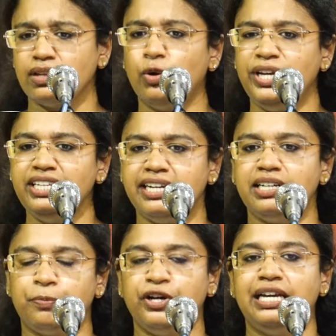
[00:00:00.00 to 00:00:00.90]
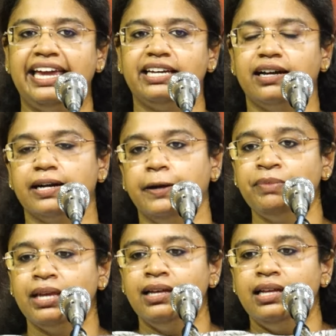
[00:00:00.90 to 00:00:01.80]
குயின் கிட்ட போய் கேட்குறாங்க
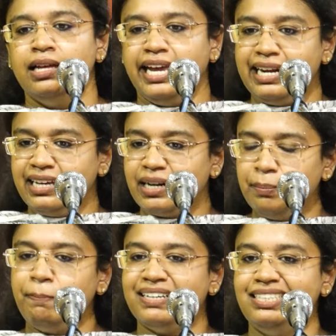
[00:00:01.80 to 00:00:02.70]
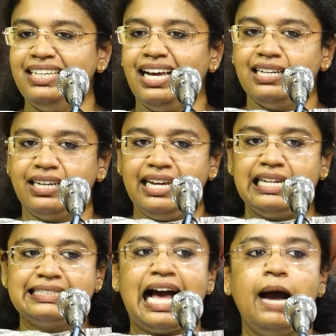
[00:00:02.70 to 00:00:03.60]
எங்களுக்கு ரொம்ப பசியாக இருக்குது
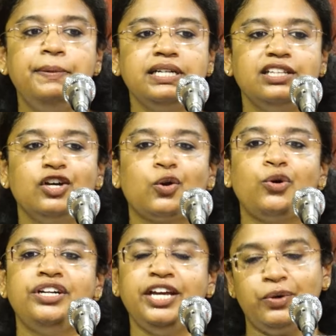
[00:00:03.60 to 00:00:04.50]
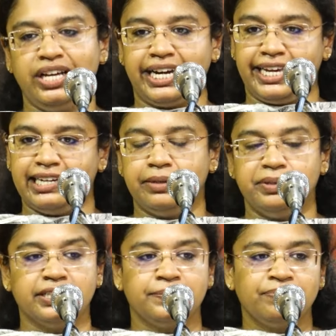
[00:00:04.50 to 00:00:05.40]
எங்களுக்கு சாப்பிட்றதுக்கு ரொட்டி கூட கிடைக்கல
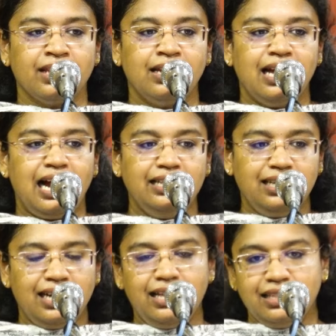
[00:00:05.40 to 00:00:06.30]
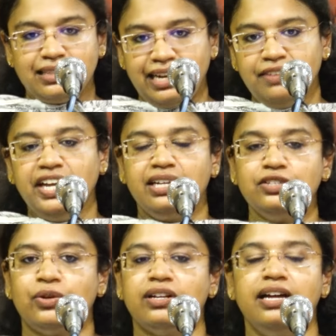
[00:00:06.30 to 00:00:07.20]
அப்படின்னு அதுக்கு அந்த தலைவி என்ன
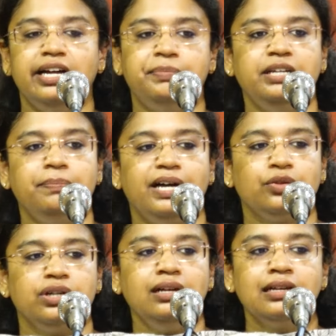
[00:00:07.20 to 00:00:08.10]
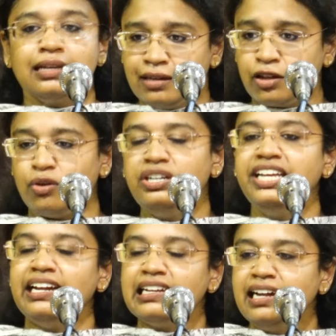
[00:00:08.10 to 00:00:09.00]
சொல்கிறாங்க அப்படின்னு பார்த்தோன்னா ரொட்டி
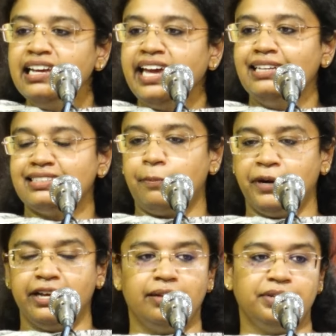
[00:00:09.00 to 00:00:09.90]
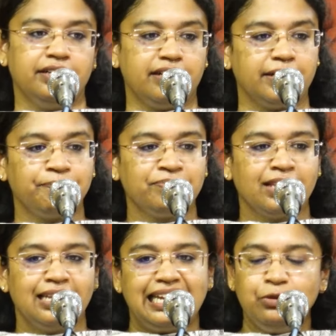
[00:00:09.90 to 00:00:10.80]
கிடைக்கலன்னா கேக் சாப்பிடுங்க அப்படின்றாங்க
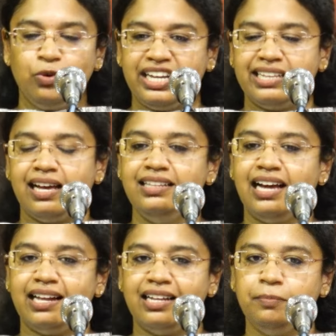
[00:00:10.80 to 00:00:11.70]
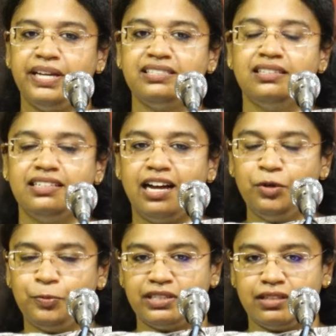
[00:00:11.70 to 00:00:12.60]
இது உங்களுக்கு ஏதாவது யாராவது பேசினது
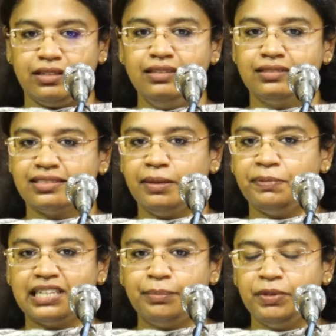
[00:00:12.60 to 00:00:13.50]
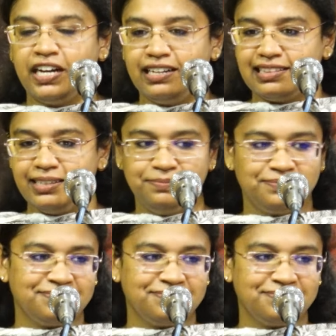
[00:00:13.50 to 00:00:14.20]
ஞாபகப்படுத்துறதா இப்போ சமீப காலத்தில்